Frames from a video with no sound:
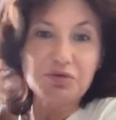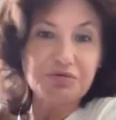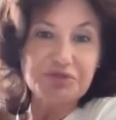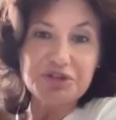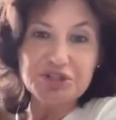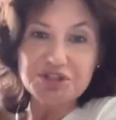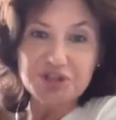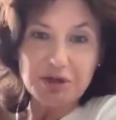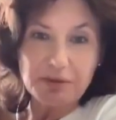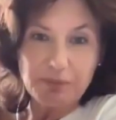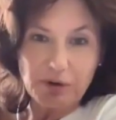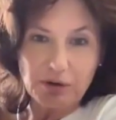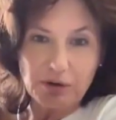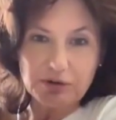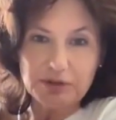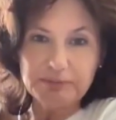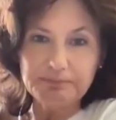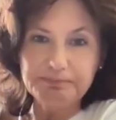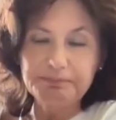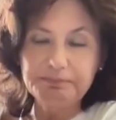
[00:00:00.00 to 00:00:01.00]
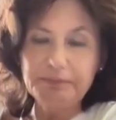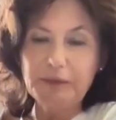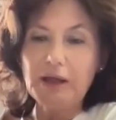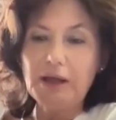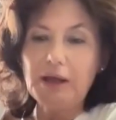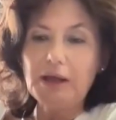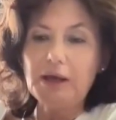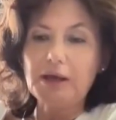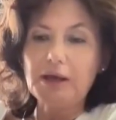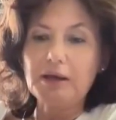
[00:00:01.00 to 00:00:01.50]
również nie boli.
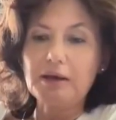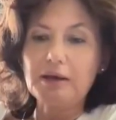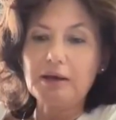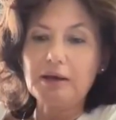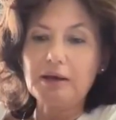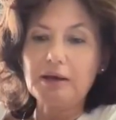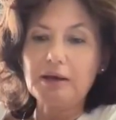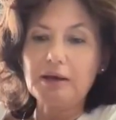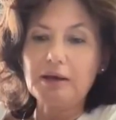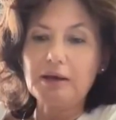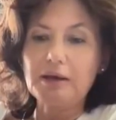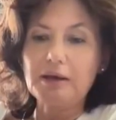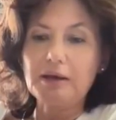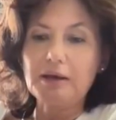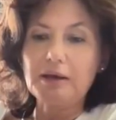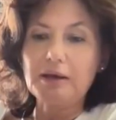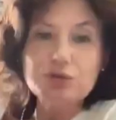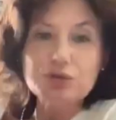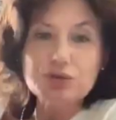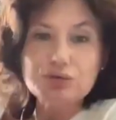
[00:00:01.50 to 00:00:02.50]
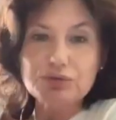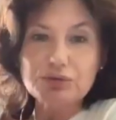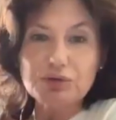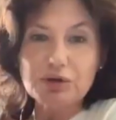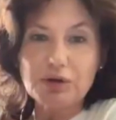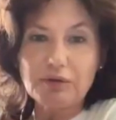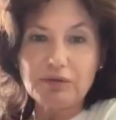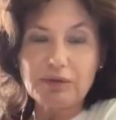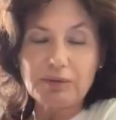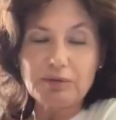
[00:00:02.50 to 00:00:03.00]
E, leczy się ją
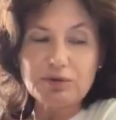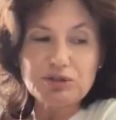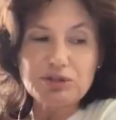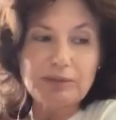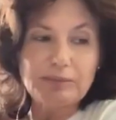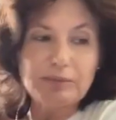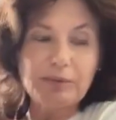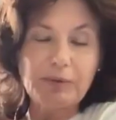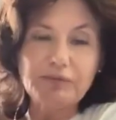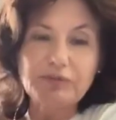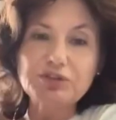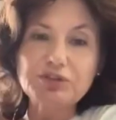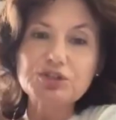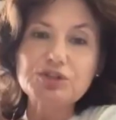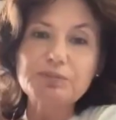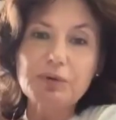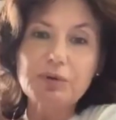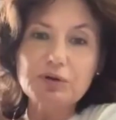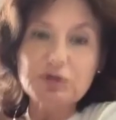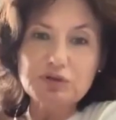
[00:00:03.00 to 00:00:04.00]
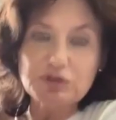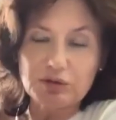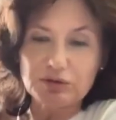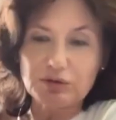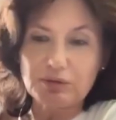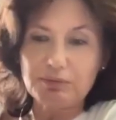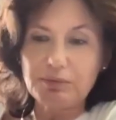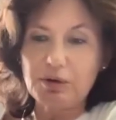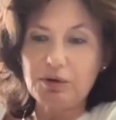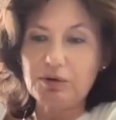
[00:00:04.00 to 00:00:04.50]
stosunkowo, można by powiedzieć, prosto,
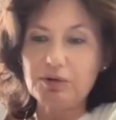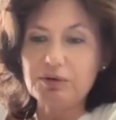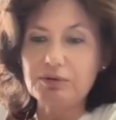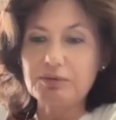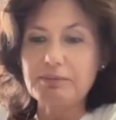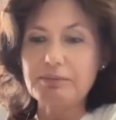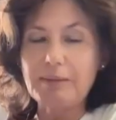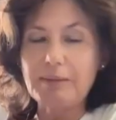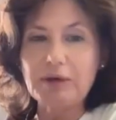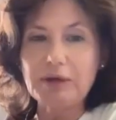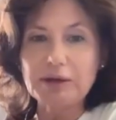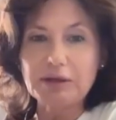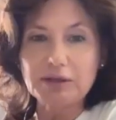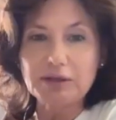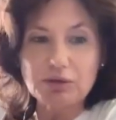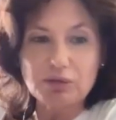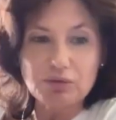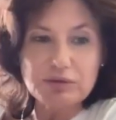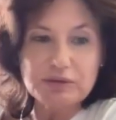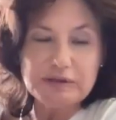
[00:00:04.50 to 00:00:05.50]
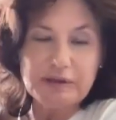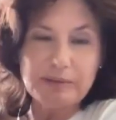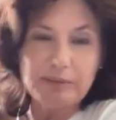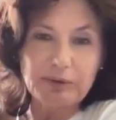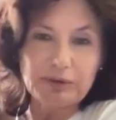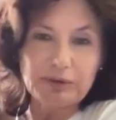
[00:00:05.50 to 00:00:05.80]
no bo mamy leki doustne,